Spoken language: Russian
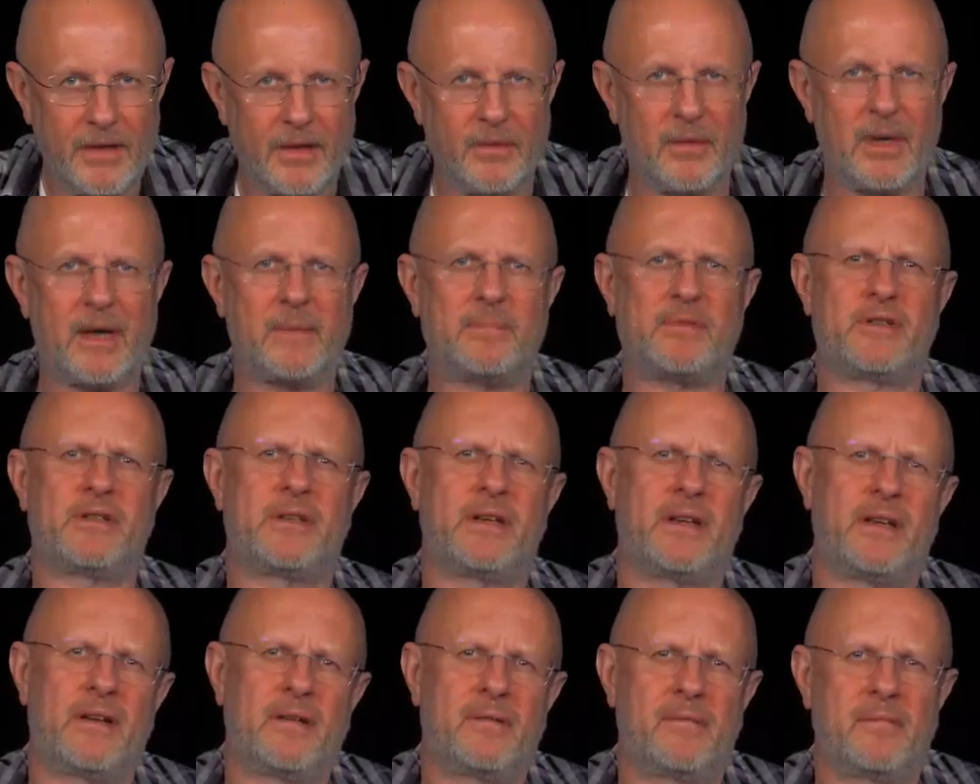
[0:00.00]
И
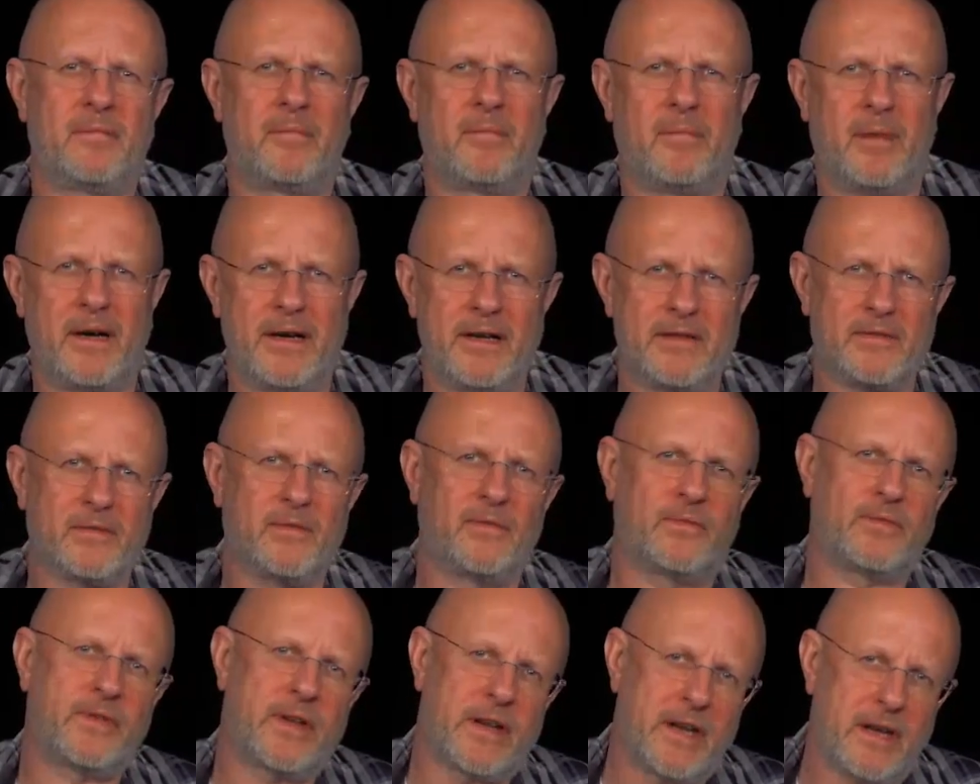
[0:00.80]
вообще,
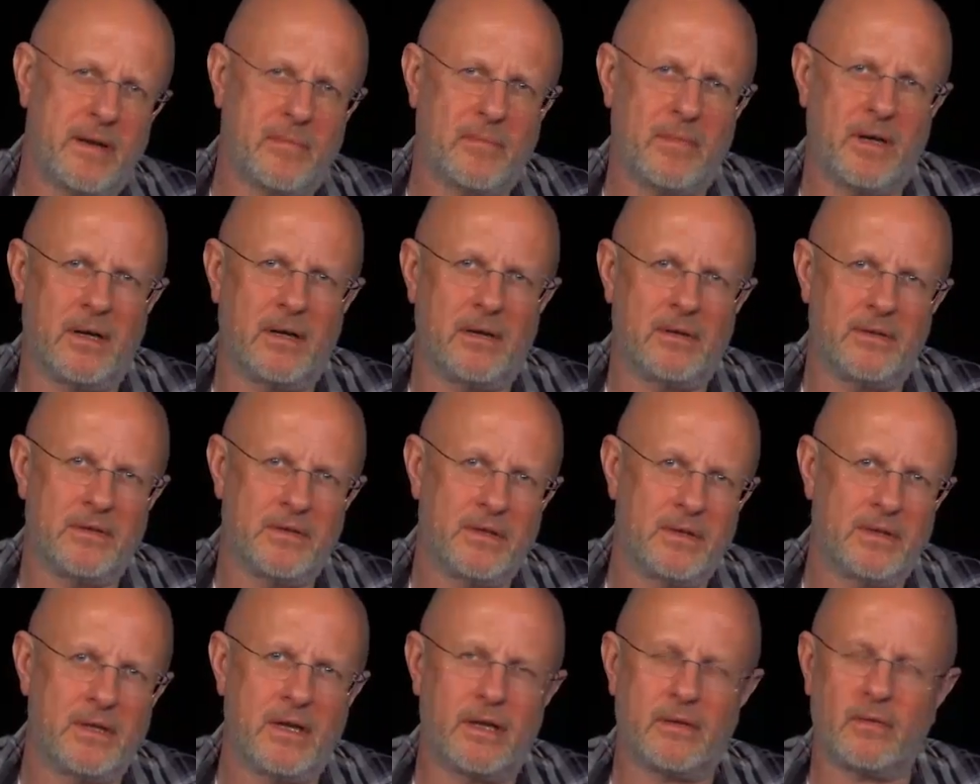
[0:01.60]
поездку в Кремль
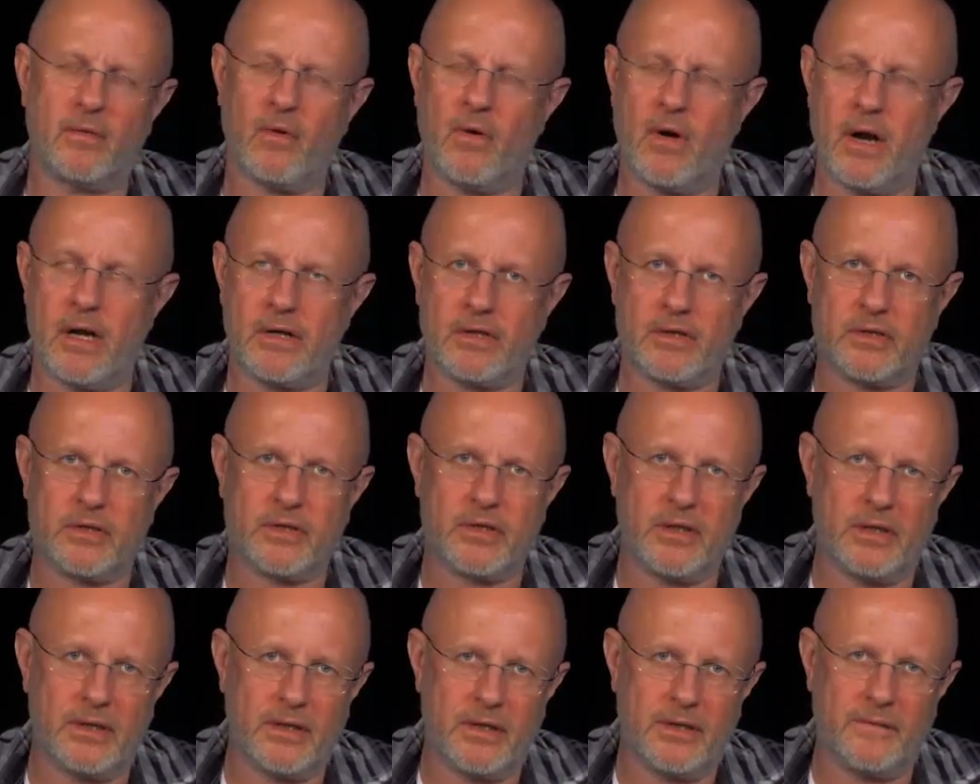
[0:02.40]
считает
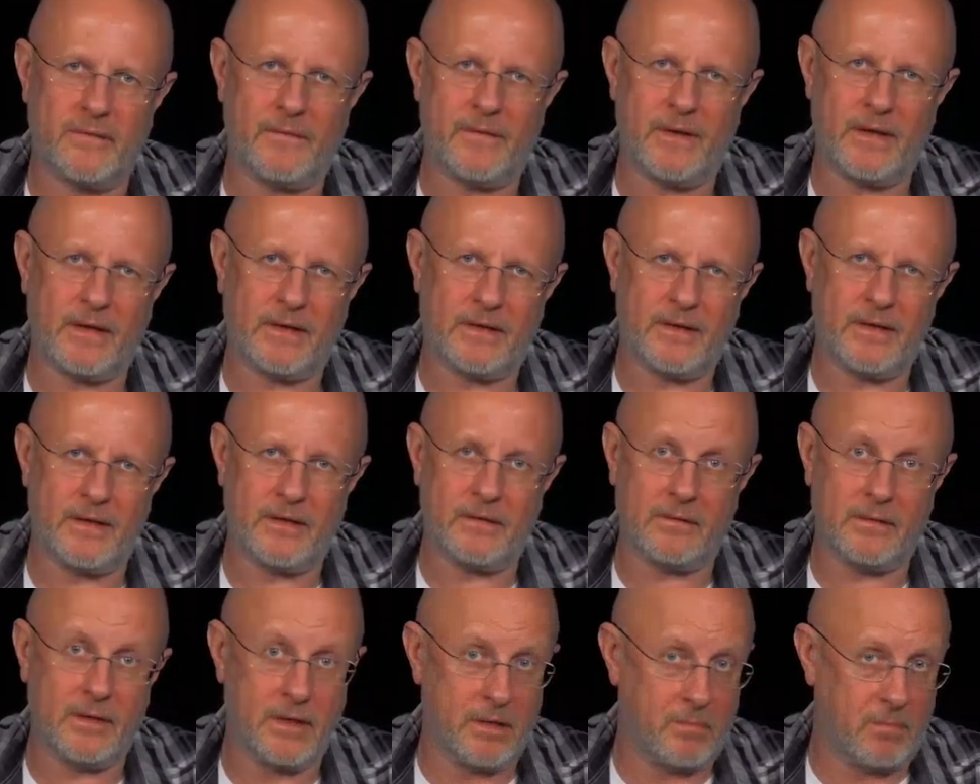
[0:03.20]
очень
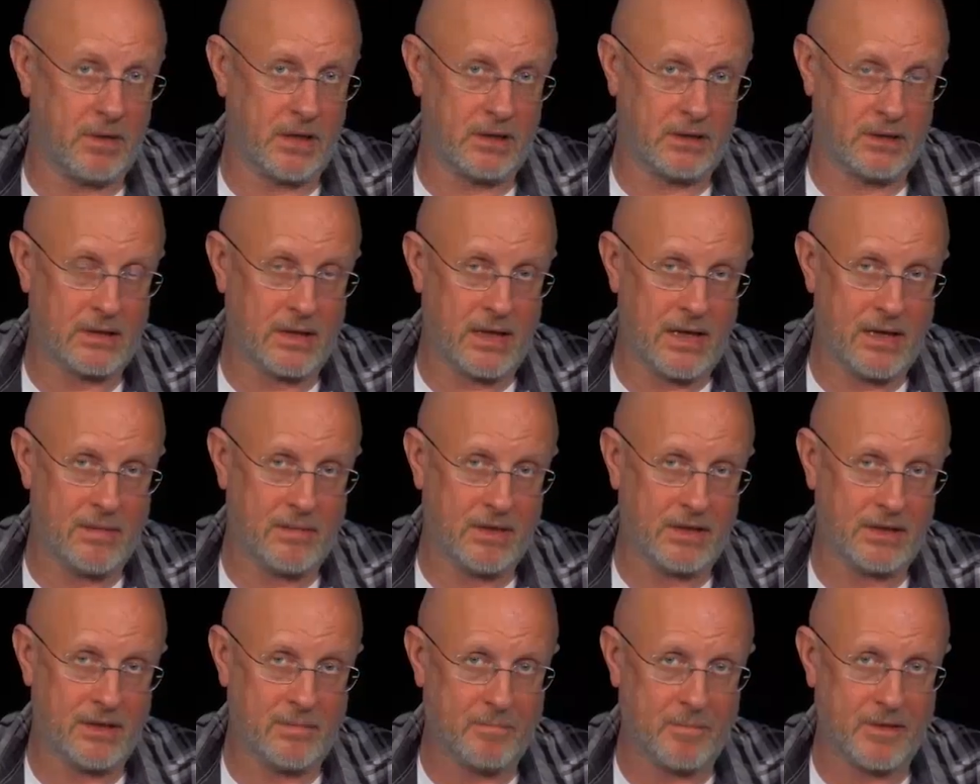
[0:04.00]
эффективной, ибо
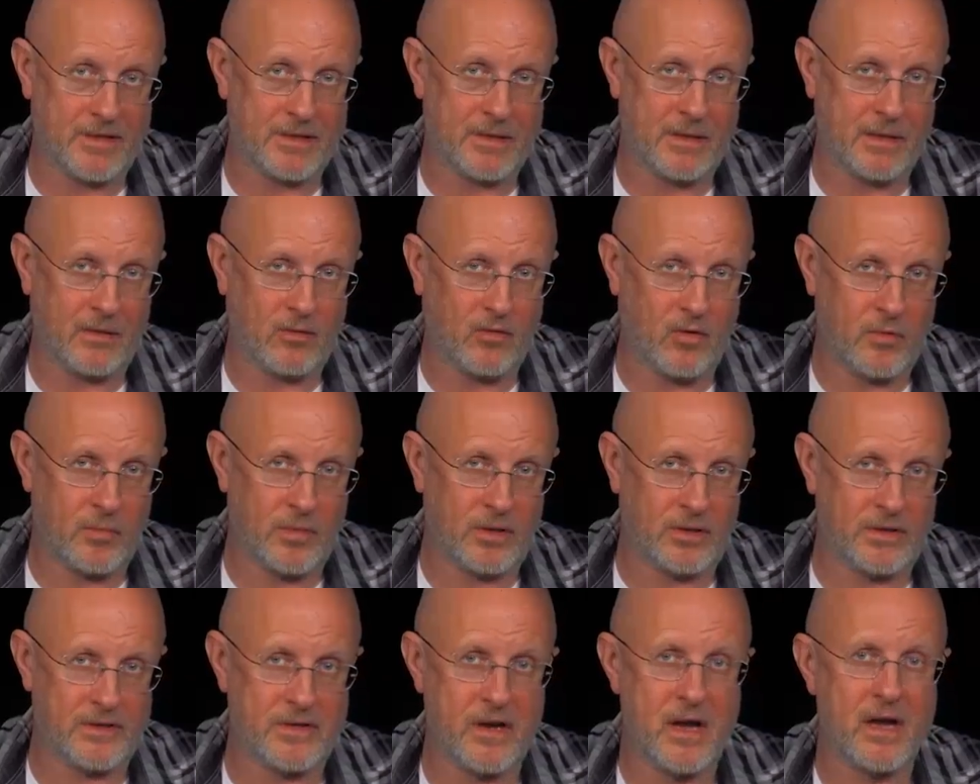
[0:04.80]
там она
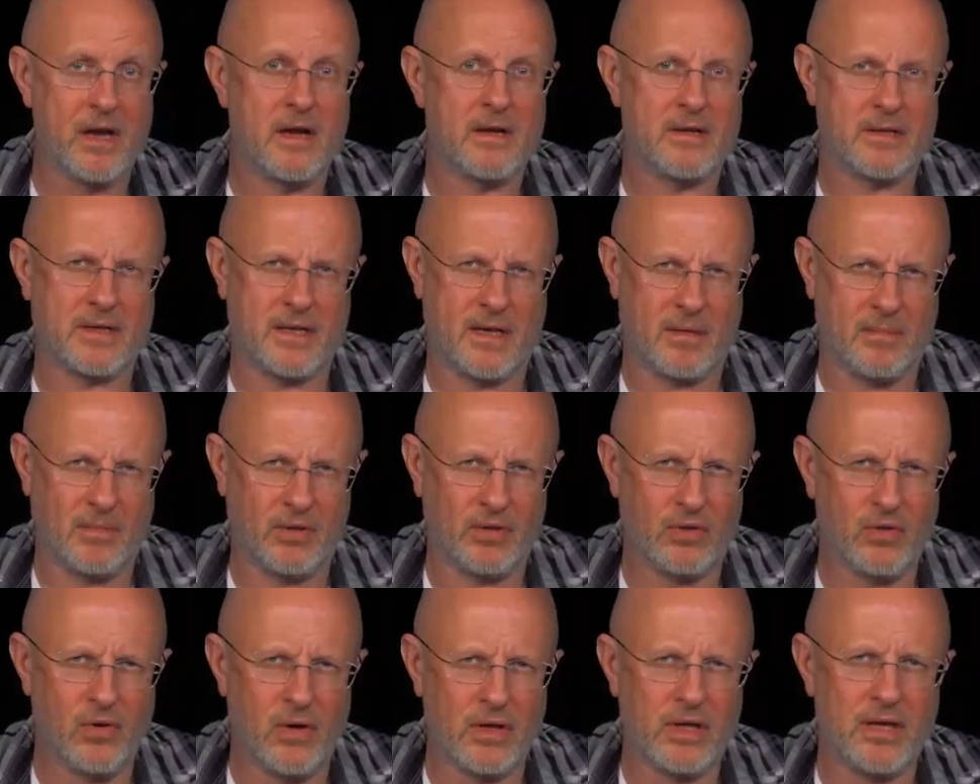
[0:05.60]
познакомилась со
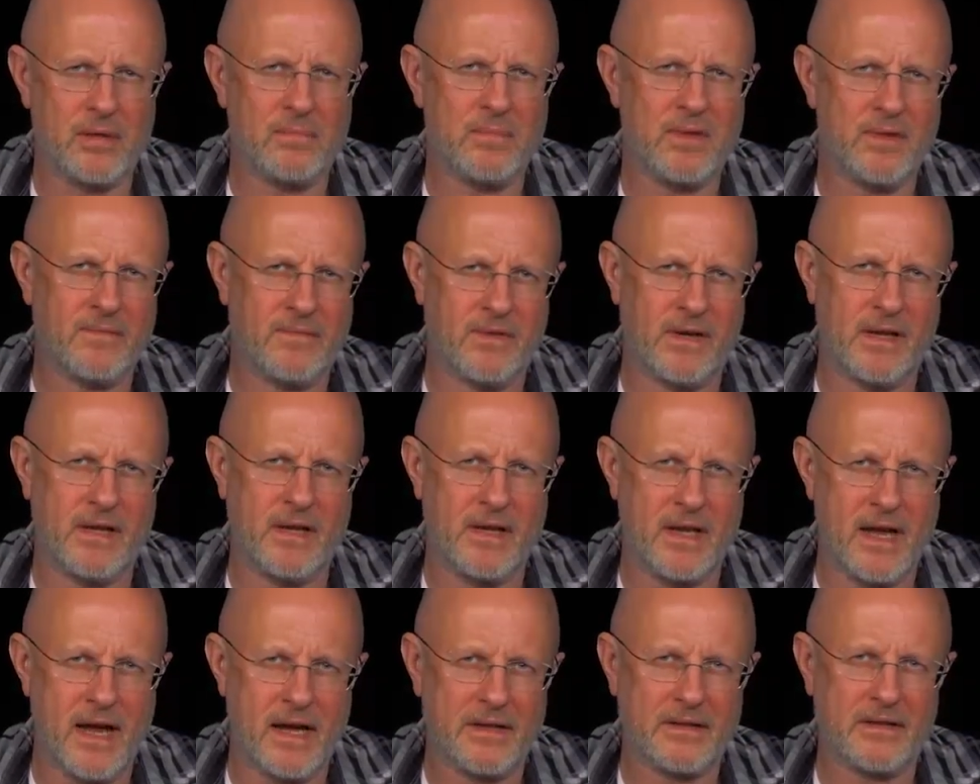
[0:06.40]
многими
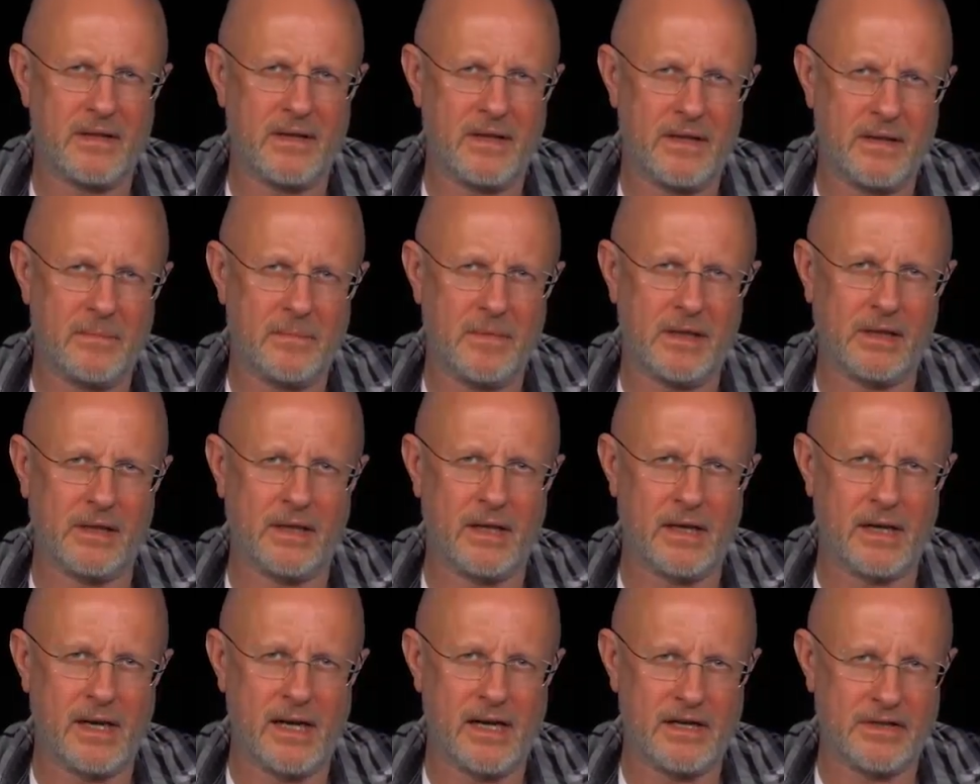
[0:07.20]
влиятельными
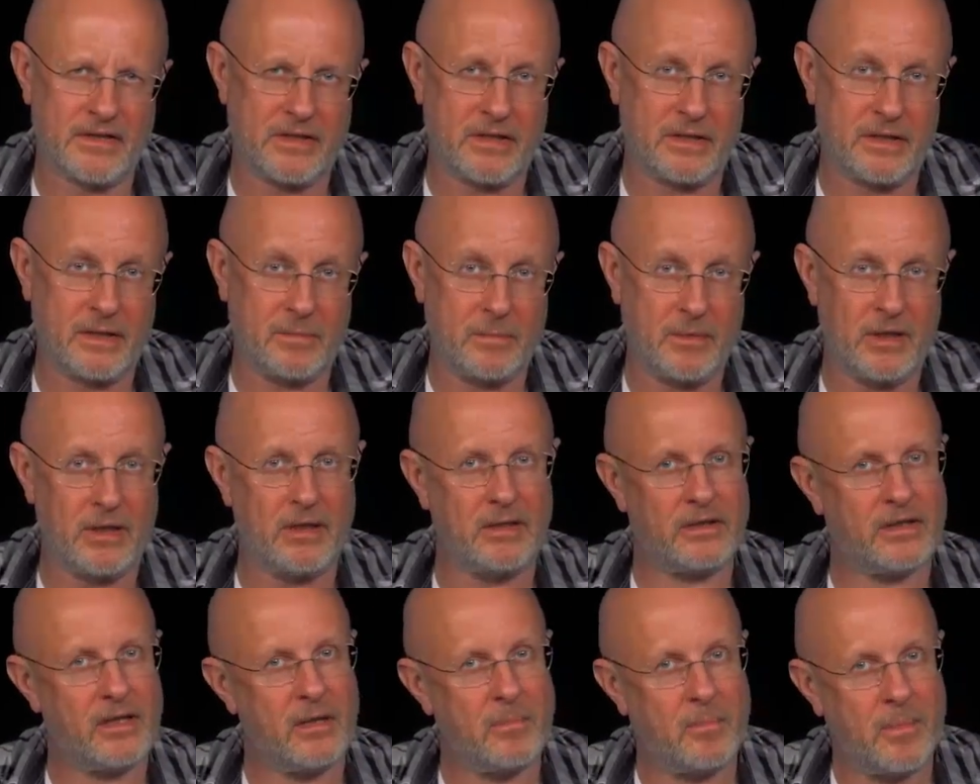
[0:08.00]
гражданами
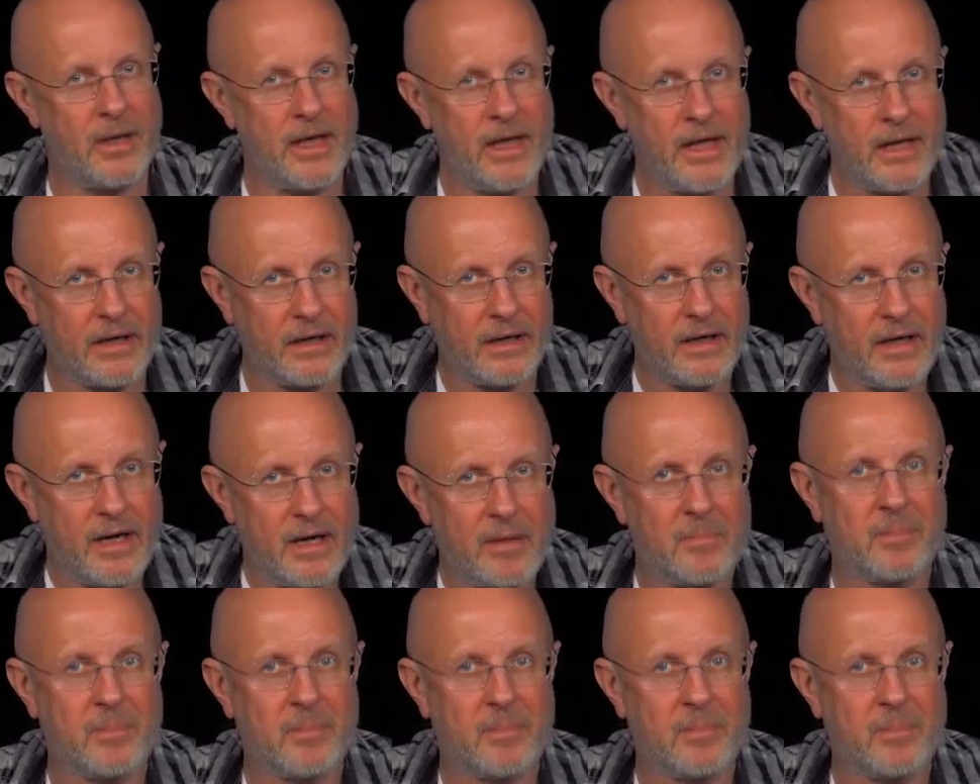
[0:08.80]
и теперь